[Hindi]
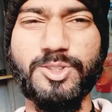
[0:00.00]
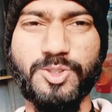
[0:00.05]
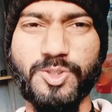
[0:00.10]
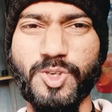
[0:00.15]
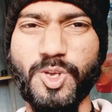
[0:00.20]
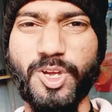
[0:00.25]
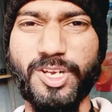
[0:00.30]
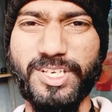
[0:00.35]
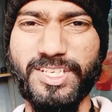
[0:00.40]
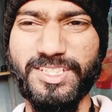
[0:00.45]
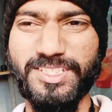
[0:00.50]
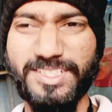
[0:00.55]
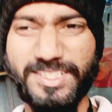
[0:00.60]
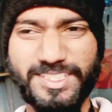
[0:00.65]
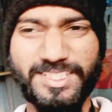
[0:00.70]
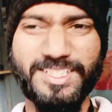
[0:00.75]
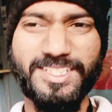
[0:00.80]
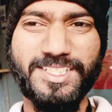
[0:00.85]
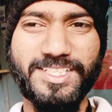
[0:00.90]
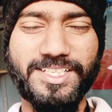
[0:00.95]
सॉरी
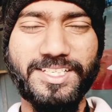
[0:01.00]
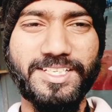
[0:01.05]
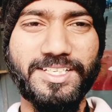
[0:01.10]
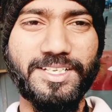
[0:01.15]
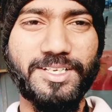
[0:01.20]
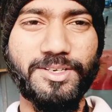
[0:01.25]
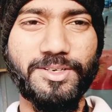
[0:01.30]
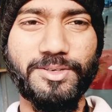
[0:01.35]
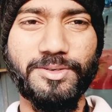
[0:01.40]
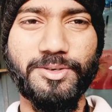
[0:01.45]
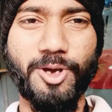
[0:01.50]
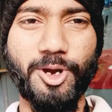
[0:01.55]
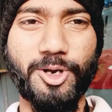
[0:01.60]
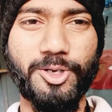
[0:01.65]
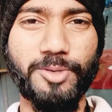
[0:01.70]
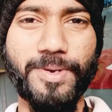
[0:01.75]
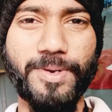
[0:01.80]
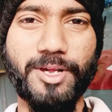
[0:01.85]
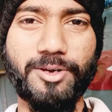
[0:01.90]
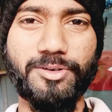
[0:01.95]
ऑटो
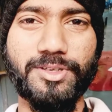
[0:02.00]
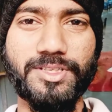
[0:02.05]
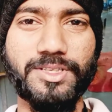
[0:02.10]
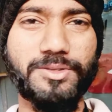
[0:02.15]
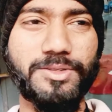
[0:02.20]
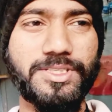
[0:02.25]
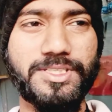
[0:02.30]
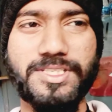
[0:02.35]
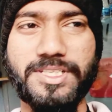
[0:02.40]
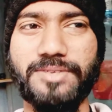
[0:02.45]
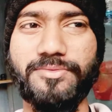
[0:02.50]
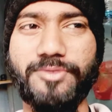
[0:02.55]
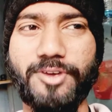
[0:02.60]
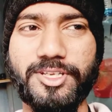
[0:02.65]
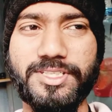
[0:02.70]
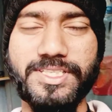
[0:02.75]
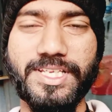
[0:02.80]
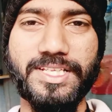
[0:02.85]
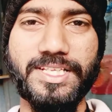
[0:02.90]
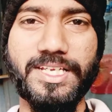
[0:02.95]
पार हुआ था तो इसलिए
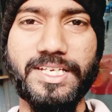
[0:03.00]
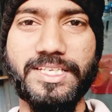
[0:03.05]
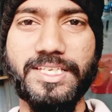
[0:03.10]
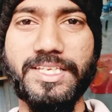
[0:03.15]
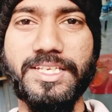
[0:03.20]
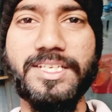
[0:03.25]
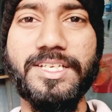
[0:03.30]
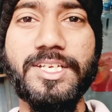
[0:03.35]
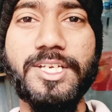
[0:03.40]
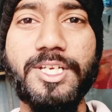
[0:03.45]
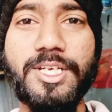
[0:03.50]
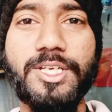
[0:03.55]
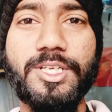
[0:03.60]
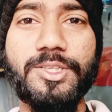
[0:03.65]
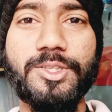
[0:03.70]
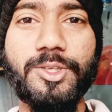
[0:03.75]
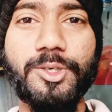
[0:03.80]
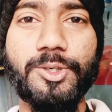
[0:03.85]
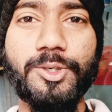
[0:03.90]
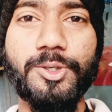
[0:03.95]
वॉइस ज़्यादा आई है
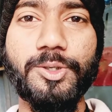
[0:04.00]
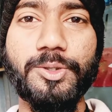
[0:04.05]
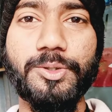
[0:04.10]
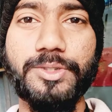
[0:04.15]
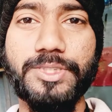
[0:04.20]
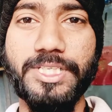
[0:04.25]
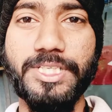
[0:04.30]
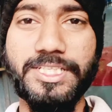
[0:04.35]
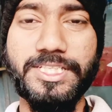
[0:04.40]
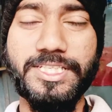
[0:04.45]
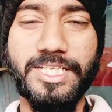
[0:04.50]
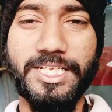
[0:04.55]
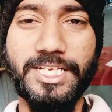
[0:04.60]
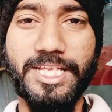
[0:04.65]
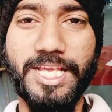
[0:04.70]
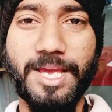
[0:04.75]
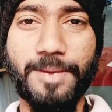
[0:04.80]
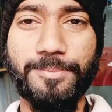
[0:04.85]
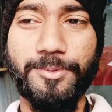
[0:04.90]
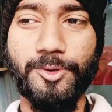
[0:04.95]
तो जल्दी जल्दी
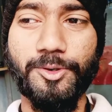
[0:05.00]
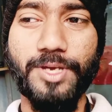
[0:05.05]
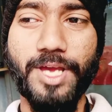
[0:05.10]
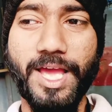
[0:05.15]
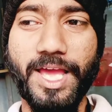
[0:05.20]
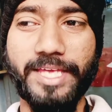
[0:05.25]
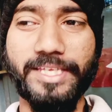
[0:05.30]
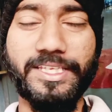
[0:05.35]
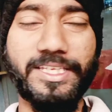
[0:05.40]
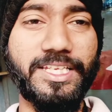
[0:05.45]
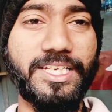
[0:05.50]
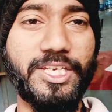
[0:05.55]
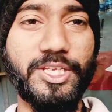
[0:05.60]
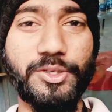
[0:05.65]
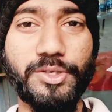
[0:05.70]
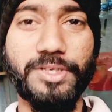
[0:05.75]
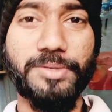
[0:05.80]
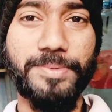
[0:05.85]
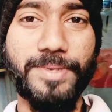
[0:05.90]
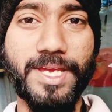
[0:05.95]
आप लोग आइए न्यू
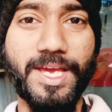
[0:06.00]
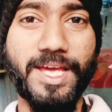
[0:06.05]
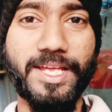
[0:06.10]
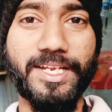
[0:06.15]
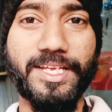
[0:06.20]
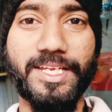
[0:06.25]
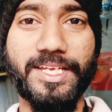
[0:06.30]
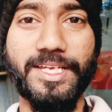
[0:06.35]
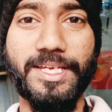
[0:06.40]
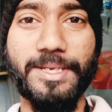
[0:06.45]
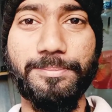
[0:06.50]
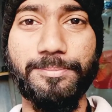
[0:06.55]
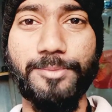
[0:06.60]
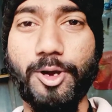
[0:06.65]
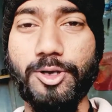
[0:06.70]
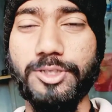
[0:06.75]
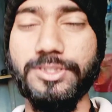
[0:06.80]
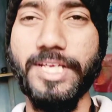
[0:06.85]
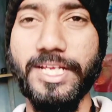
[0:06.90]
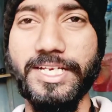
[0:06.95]
ईयर भी आ रहा है
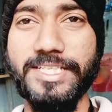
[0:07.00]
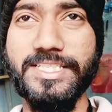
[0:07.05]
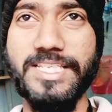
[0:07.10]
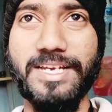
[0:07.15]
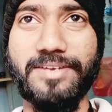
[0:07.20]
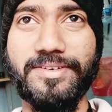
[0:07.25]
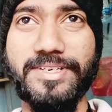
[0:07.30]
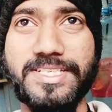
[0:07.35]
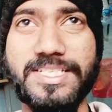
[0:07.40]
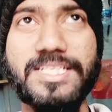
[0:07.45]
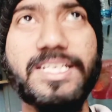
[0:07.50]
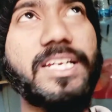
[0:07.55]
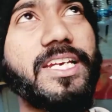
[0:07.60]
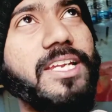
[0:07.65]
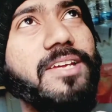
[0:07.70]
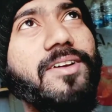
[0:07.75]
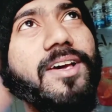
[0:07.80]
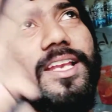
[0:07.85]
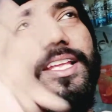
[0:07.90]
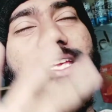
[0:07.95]
बहुत सारा सेलिब्रेशन
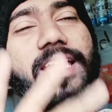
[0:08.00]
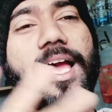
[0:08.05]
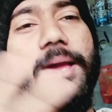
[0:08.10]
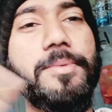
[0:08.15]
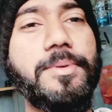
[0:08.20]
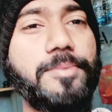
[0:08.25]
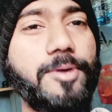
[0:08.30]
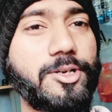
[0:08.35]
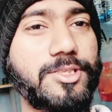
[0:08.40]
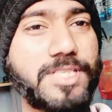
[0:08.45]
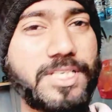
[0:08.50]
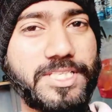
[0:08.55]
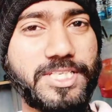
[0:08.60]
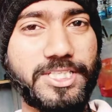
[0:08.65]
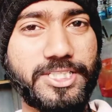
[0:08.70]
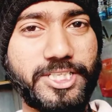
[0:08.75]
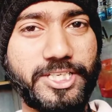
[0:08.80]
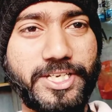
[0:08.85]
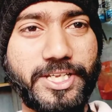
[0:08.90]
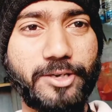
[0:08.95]
करने वाले यहाँ भी बहुत अच्छा
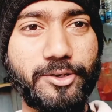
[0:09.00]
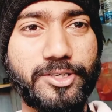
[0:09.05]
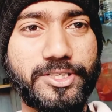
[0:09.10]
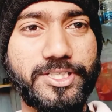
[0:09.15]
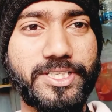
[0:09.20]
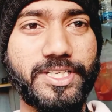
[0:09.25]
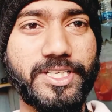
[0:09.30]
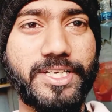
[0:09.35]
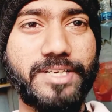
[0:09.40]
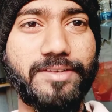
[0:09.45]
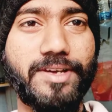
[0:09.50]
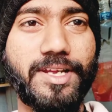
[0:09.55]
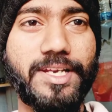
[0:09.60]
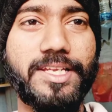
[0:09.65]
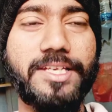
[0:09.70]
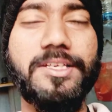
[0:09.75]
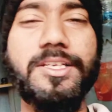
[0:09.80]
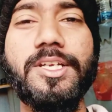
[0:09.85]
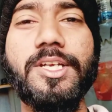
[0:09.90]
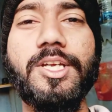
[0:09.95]
अच्छा डेकोरेशन करने वाले
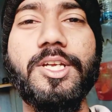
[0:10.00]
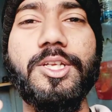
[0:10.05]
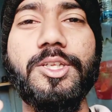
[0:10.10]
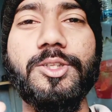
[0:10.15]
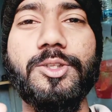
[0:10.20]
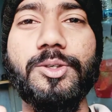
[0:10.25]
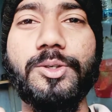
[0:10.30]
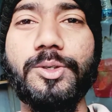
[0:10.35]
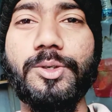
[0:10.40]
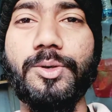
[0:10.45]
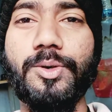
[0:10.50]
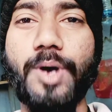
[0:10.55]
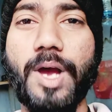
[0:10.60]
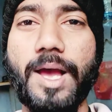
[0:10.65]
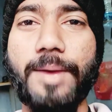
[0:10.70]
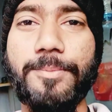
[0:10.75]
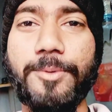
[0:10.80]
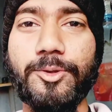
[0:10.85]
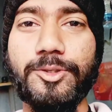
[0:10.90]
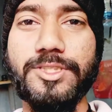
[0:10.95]
हैं तो
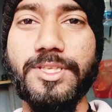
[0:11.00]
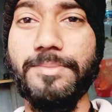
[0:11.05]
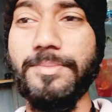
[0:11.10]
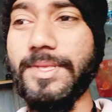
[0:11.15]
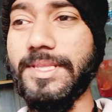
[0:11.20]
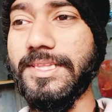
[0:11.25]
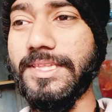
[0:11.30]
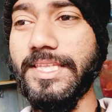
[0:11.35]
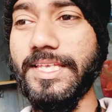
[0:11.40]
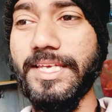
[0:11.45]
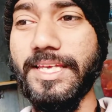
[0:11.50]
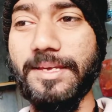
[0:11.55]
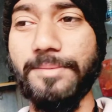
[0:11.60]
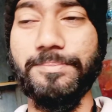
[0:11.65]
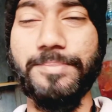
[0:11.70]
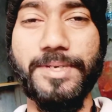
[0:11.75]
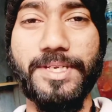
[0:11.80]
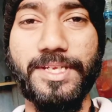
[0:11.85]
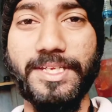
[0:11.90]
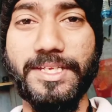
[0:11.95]
आप लोग से मिलते हैं
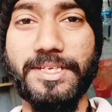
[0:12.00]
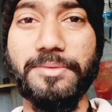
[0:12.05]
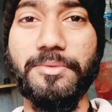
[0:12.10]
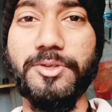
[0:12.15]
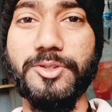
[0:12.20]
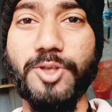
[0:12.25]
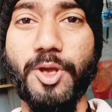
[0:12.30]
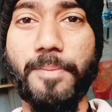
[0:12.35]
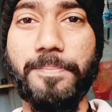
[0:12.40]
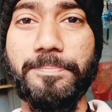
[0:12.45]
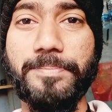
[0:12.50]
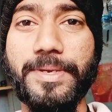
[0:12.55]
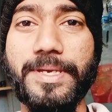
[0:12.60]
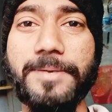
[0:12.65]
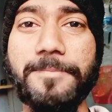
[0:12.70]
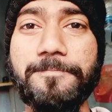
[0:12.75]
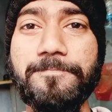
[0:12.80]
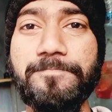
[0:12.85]
अपने शॉप पे